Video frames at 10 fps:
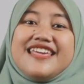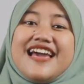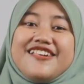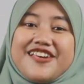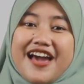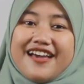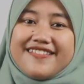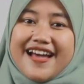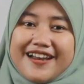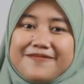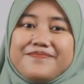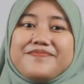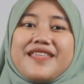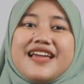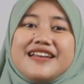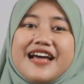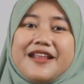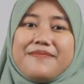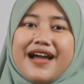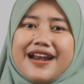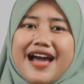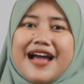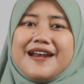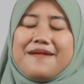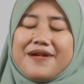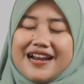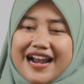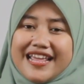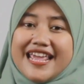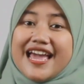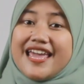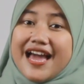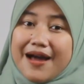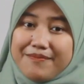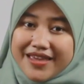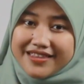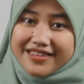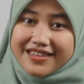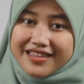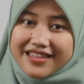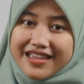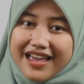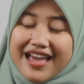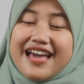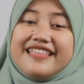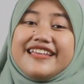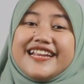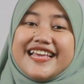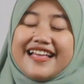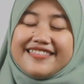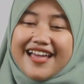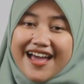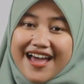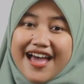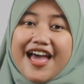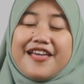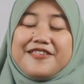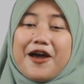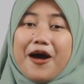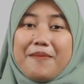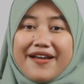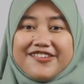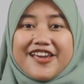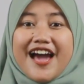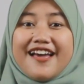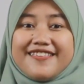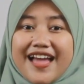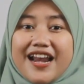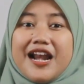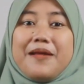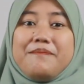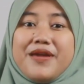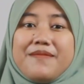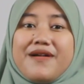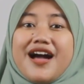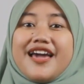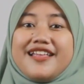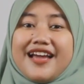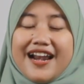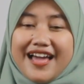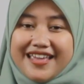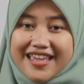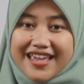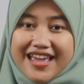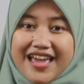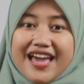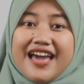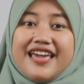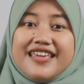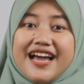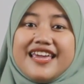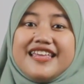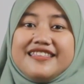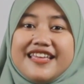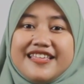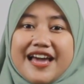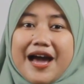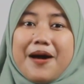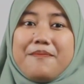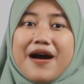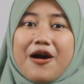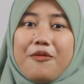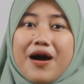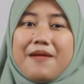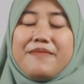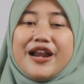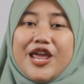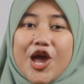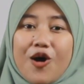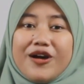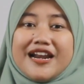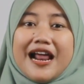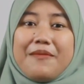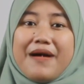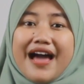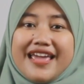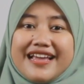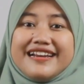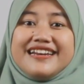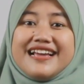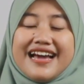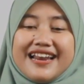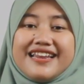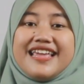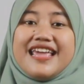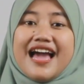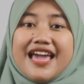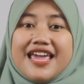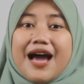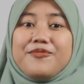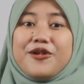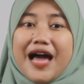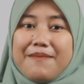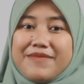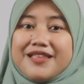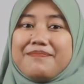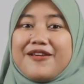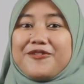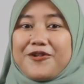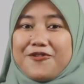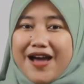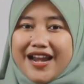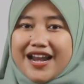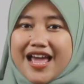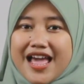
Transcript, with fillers: Ya Syekh Hasan, dari mana Anda mengenal Kiai Hamid? Ternyata jawaban Syekh Hasan lebih mengagetkan lagi, yang intinya bahwa beliau kenal baik dengan Kiai Abdul Hamid Pasuruan.